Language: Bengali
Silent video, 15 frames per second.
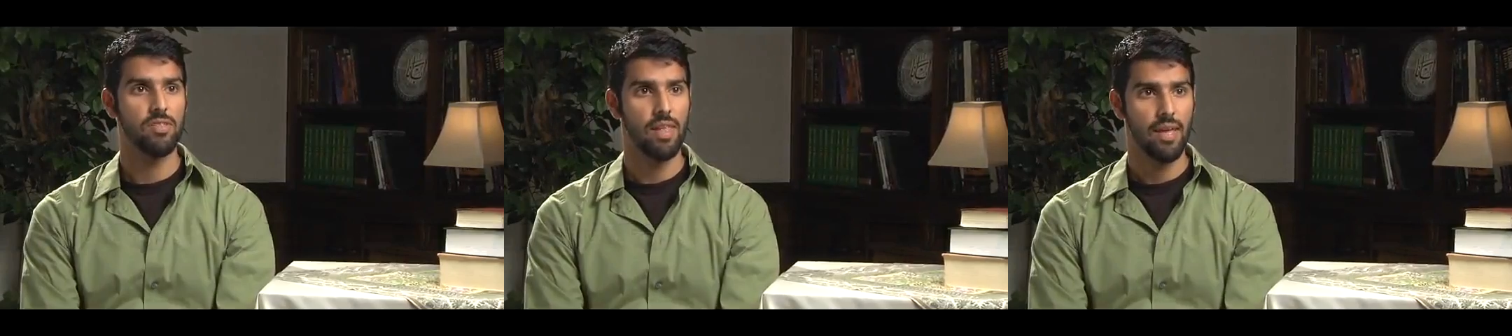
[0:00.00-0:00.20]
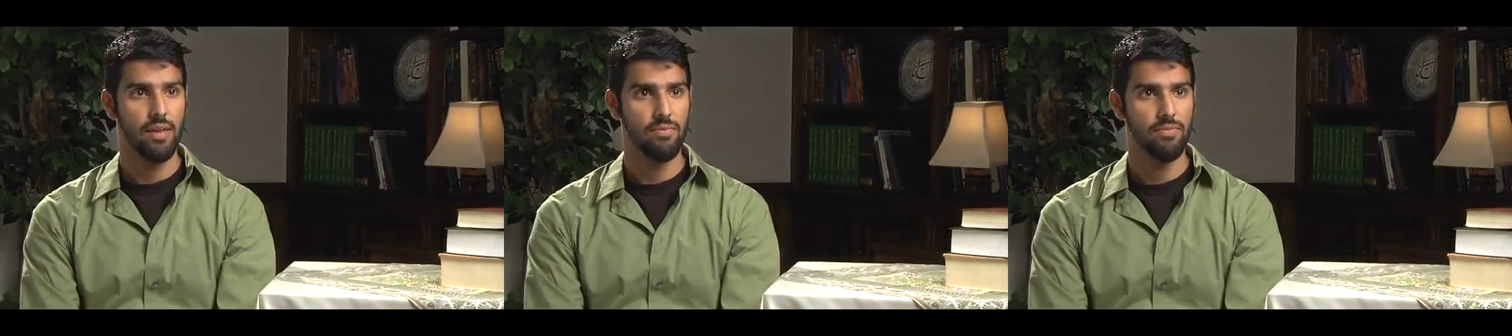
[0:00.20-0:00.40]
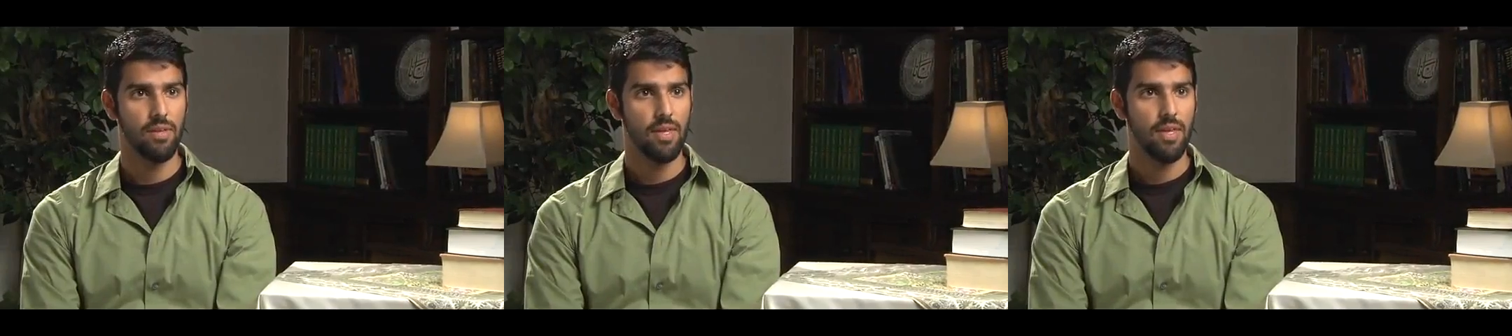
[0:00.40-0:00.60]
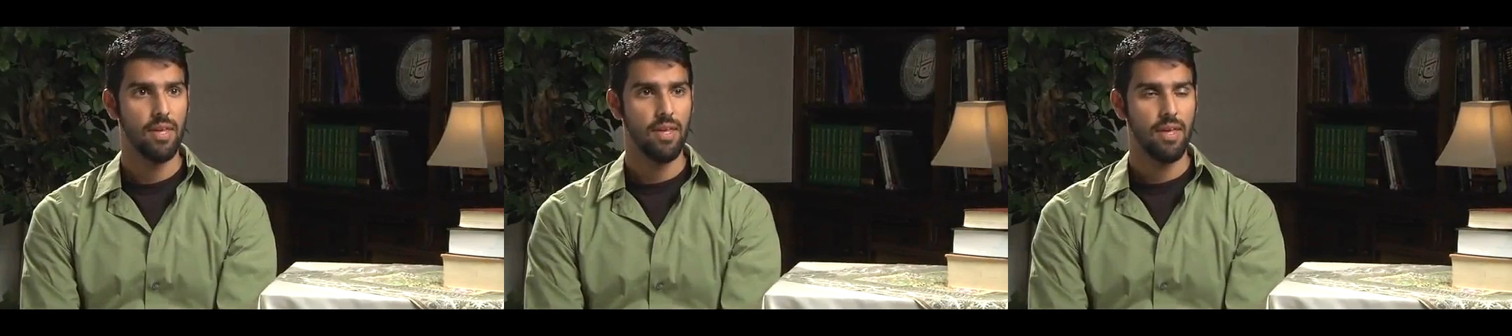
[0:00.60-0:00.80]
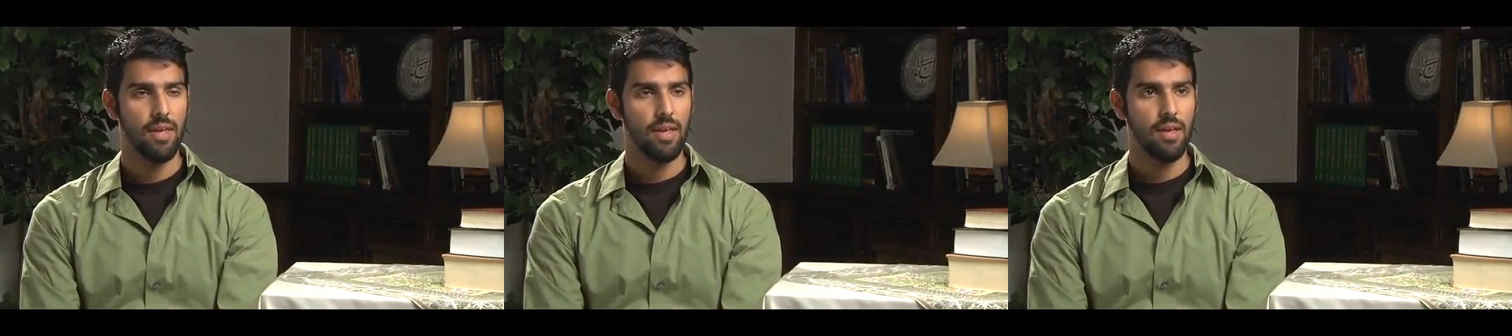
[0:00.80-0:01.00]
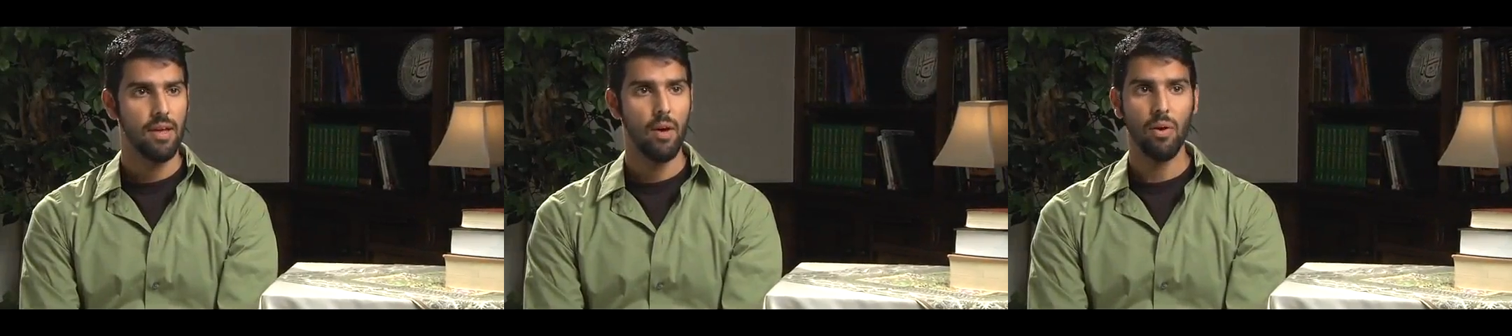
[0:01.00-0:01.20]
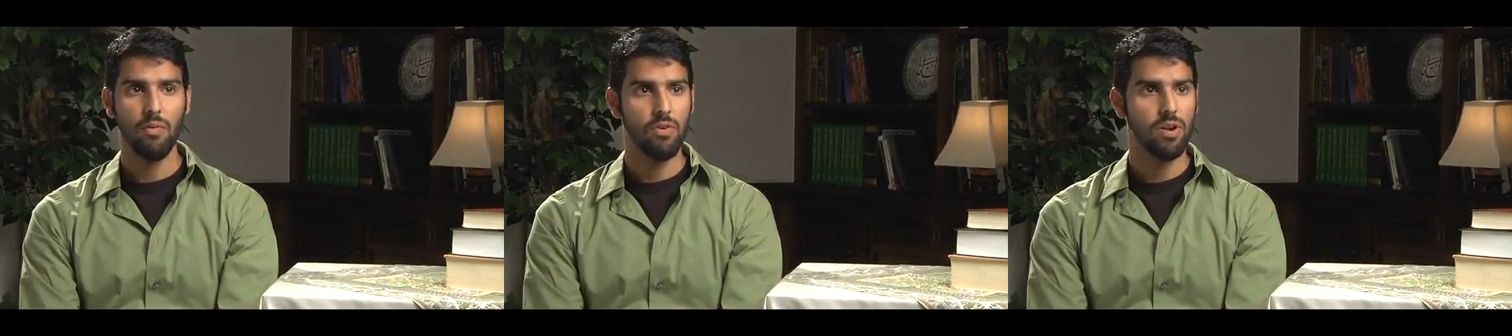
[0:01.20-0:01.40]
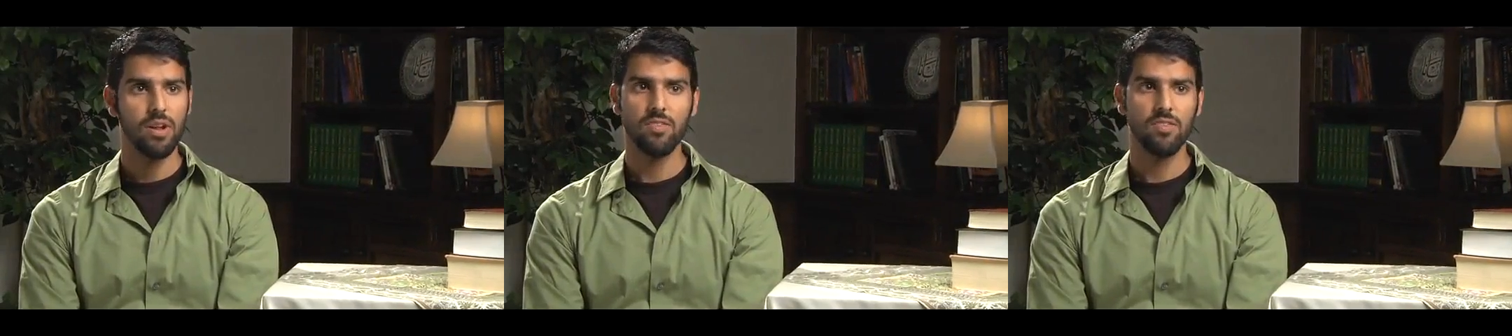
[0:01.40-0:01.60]
প্রাচীন দলিল যা
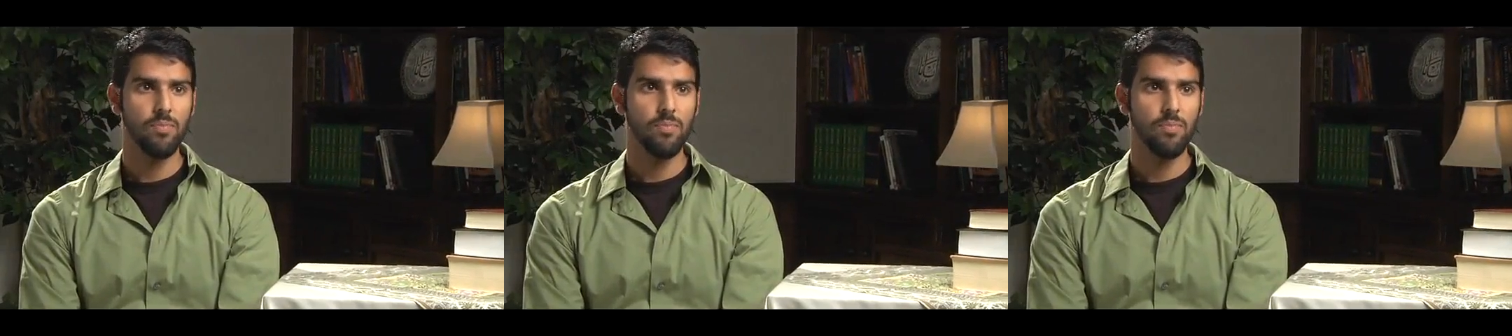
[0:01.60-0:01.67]
হোক